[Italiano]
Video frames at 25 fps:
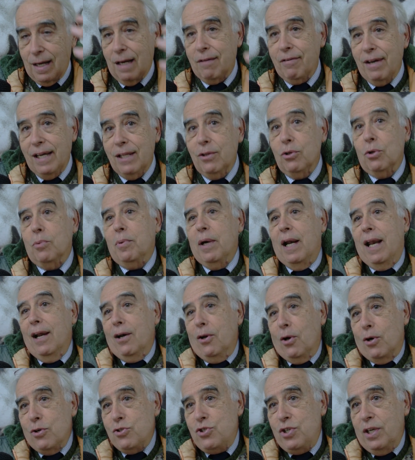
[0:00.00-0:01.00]
avendo quella
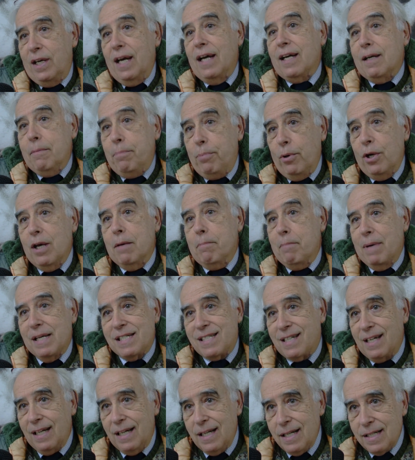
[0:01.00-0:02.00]
logica che poi è
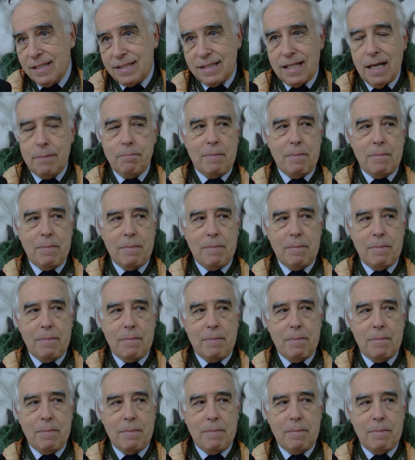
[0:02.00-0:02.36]
maschilista,